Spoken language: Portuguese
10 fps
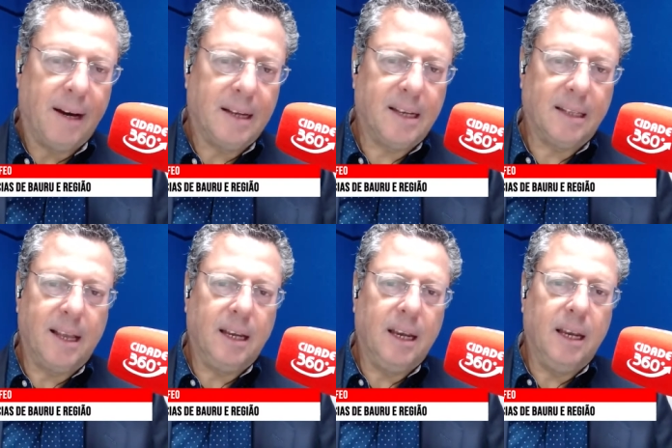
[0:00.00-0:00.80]
Fala-se
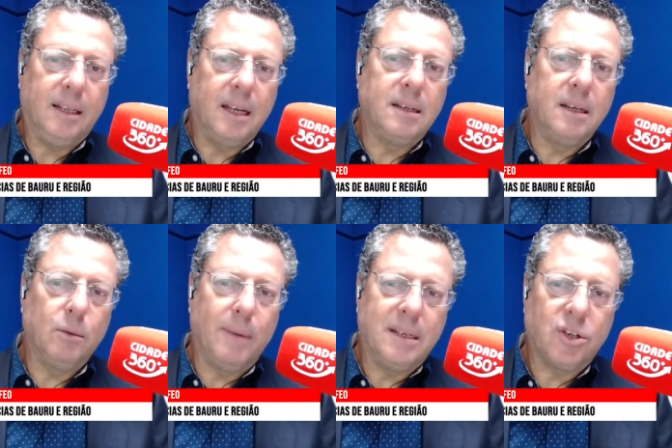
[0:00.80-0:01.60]
até que tem sido
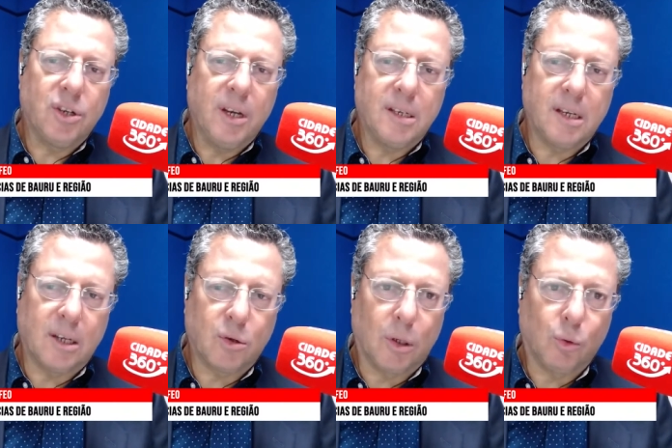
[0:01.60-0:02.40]
uma exigência
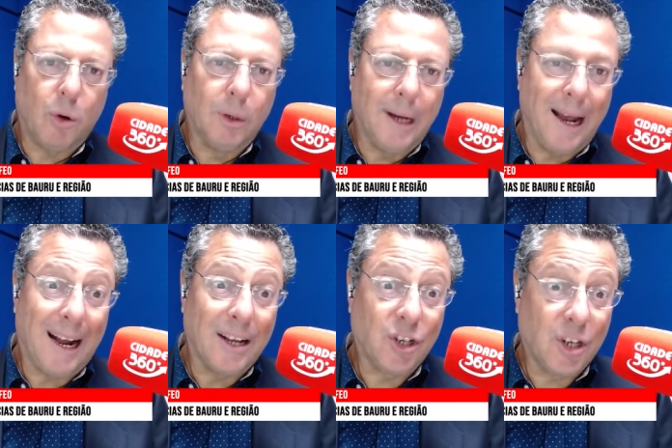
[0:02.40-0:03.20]
da sua atual mulher,
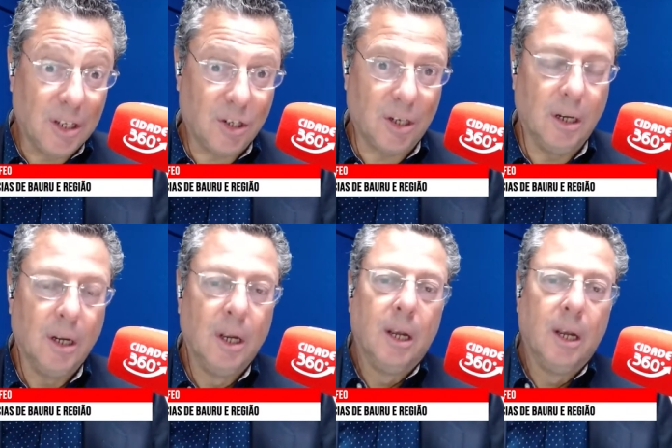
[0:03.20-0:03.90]
a Janja,